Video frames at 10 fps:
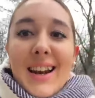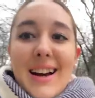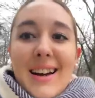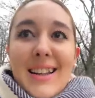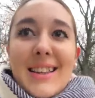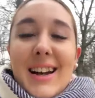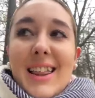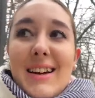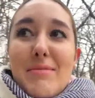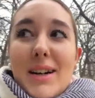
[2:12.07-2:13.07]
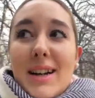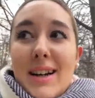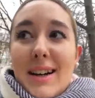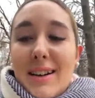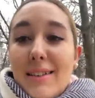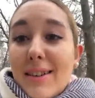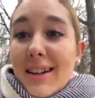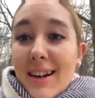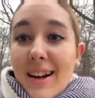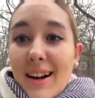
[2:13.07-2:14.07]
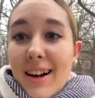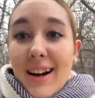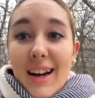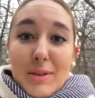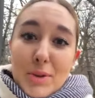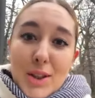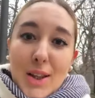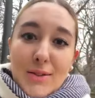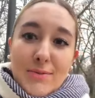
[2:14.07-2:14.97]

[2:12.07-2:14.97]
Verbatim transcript: la entrada para ver la, exposición.